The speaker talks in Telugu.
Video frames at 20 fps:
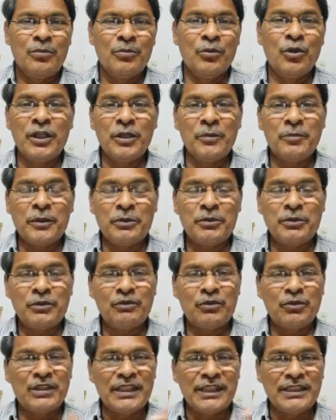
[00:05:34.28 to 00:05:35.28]
మోడీ
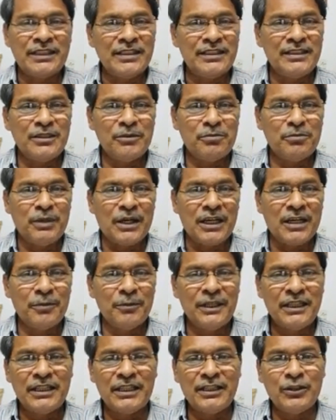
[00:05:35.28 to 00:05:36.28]
ప్రభుత్వం కనీసం
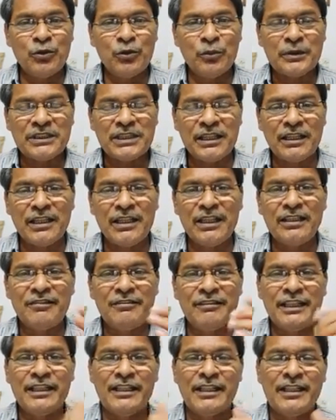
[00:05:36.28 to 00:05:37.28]
పార్లమెంటరీ ఉపసంఘాన్ని
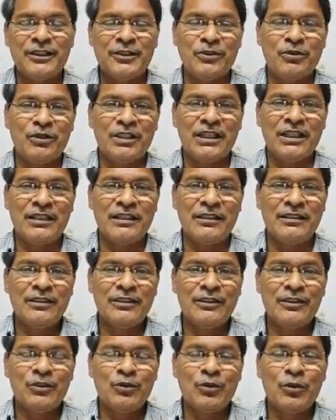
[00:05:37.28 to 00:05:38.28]
వేయడానికి కూడా
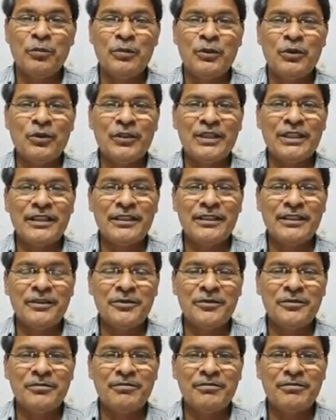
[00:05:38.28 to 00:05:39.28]
ఒప్పుకోవటం
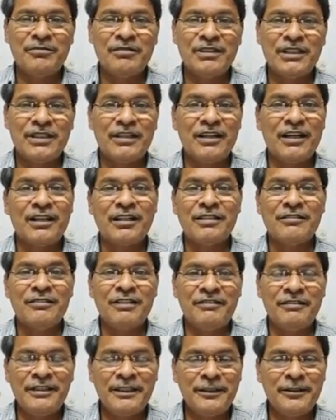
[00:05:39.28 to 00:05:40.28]
లేదు కారణం
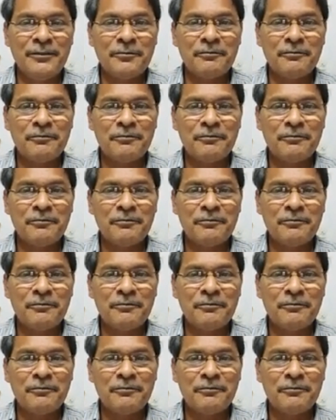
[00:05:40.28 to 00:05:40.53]
ఏమిటి